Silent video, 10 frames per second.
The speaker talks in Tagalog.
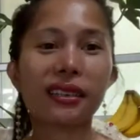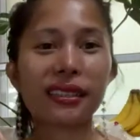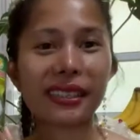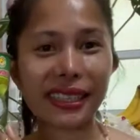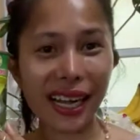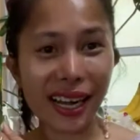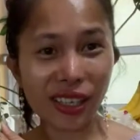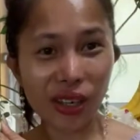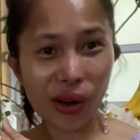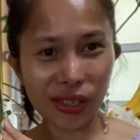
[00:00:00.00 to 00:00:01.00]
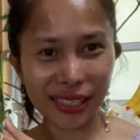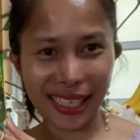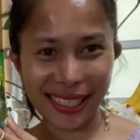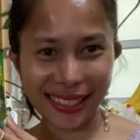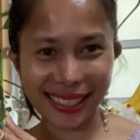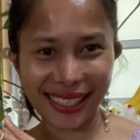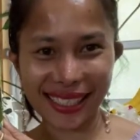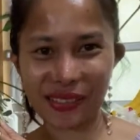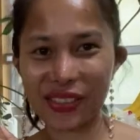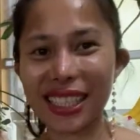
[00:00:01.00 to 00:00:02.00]
young coconut.
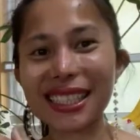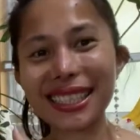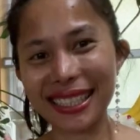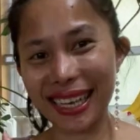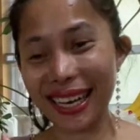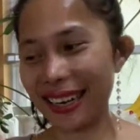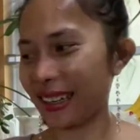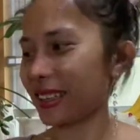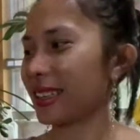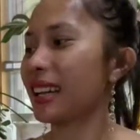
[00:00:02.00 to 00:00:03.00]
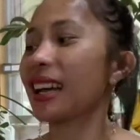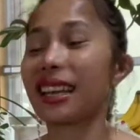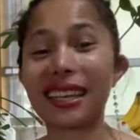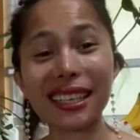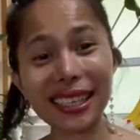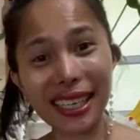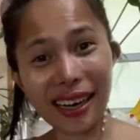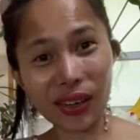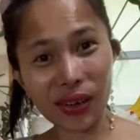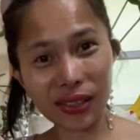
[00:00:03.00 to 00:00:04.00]
It's young. Eat young
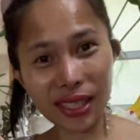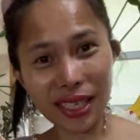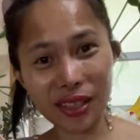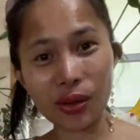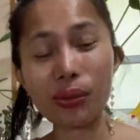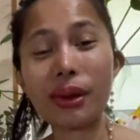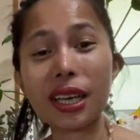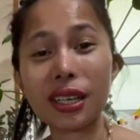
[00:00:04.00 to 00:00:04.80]
coconut to make